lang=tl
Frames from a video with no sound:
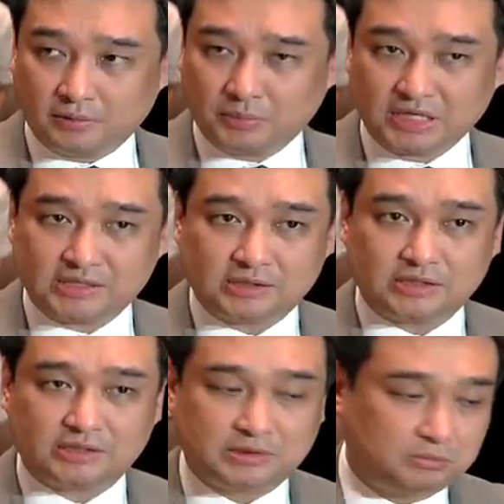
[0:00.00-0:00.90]
mas
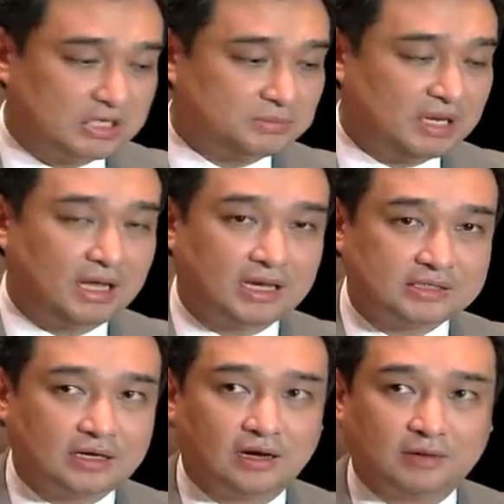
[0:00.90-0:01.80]
mas
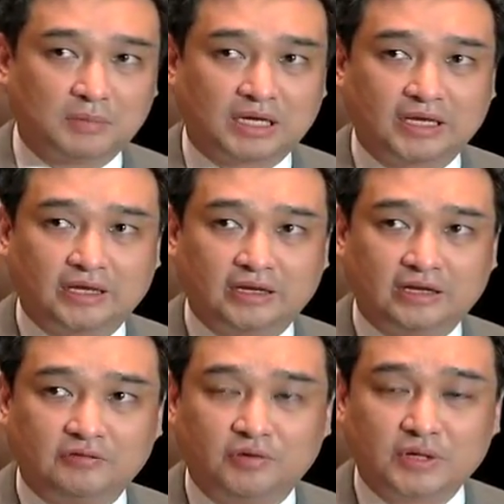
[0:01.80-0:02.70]
malakas ang magiging
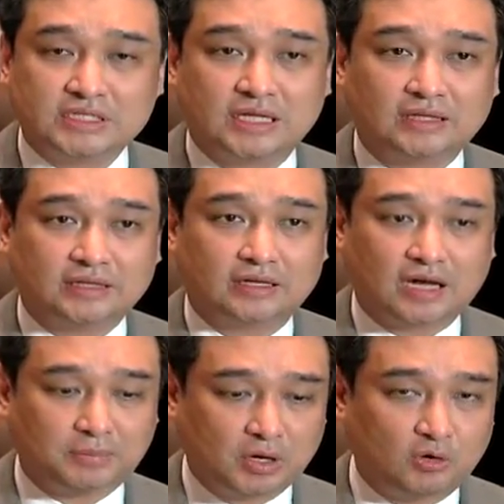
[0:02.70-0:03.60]
influence natin
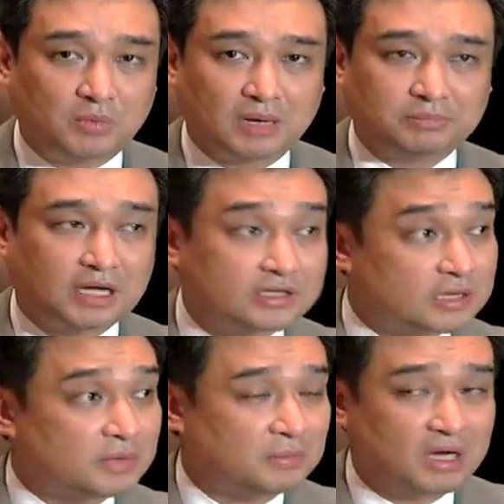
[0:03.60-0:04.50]
kapag humarap tayo
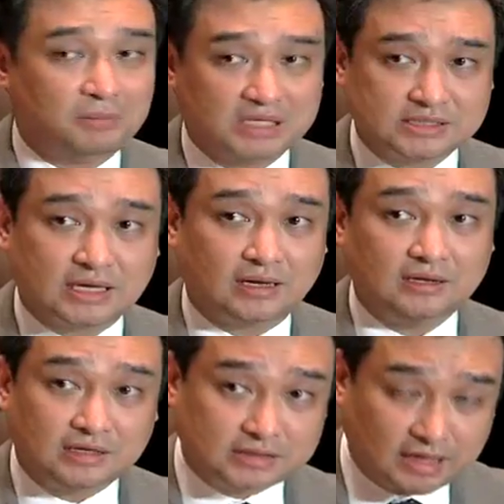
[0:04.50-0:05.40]
sa ibang mga bansa
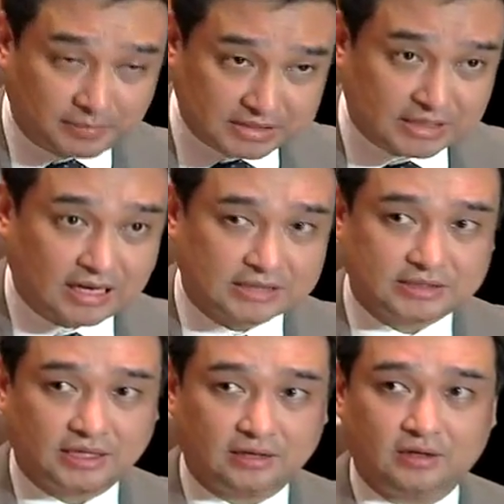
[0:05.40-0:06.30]
sa labas ng
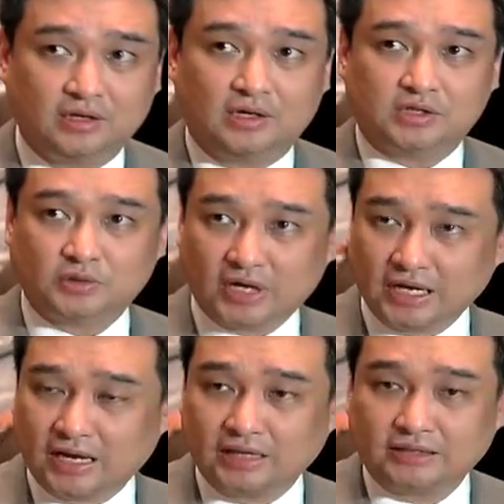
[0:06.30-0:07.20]
ASEAN. So
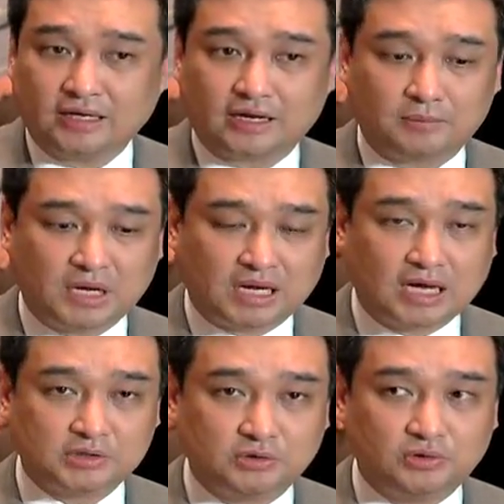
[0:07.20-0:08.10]
kailangan talaga
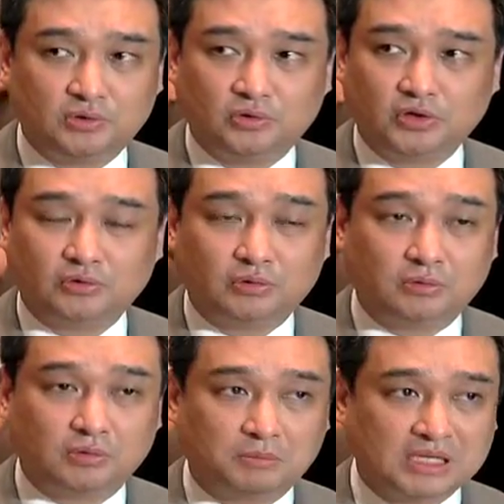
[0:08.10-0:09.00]
magkasundo
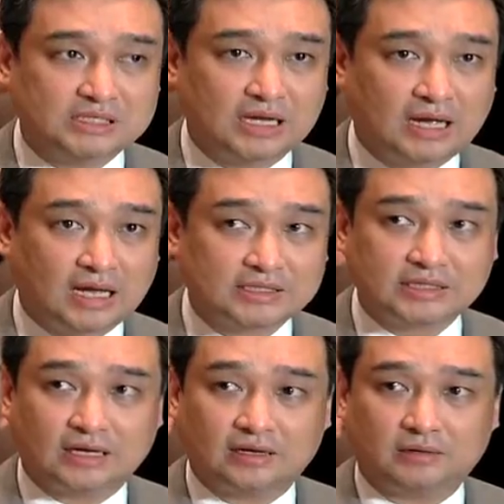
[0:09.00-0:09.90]
yung bansang
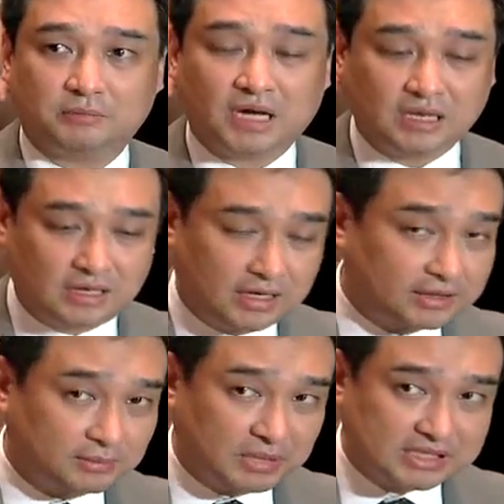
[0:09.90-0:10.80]
ASEAN, mga
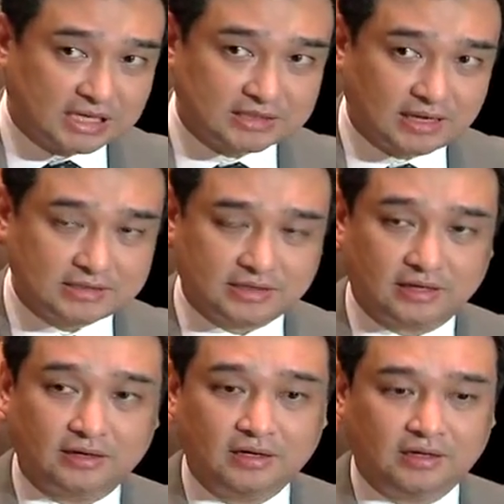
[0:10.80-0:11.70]
lahat ng bansa sa
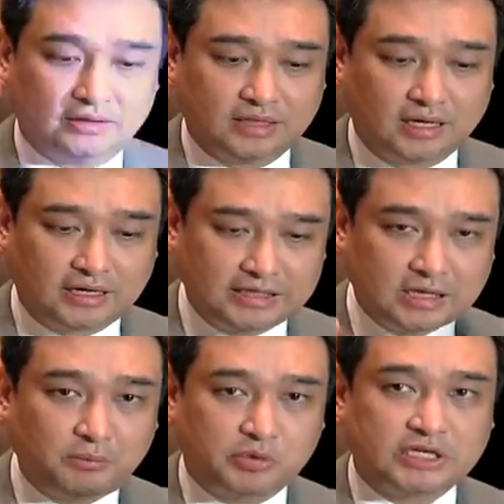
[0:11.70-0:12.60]
ASEAN na
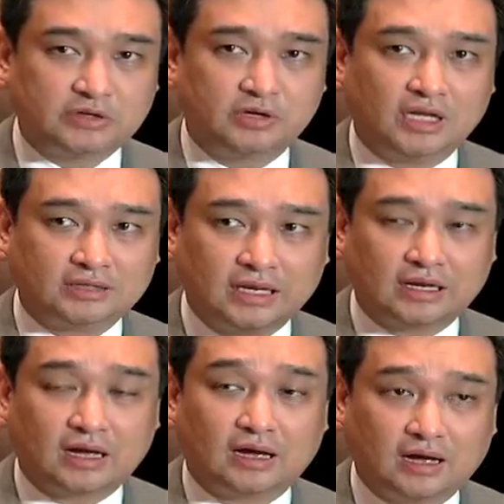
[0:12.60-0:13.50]
isang posisyon lang
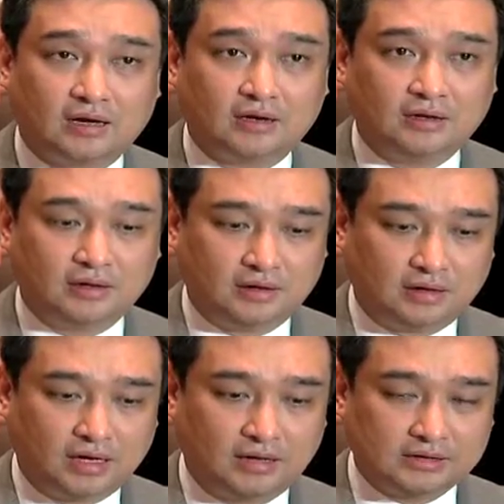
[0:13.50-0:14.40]
talaga ang
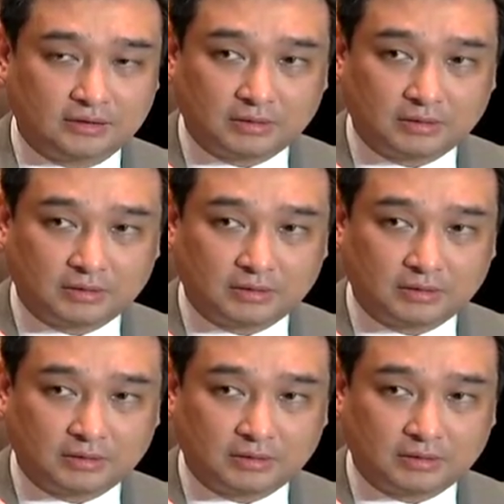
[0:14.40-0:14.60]
ang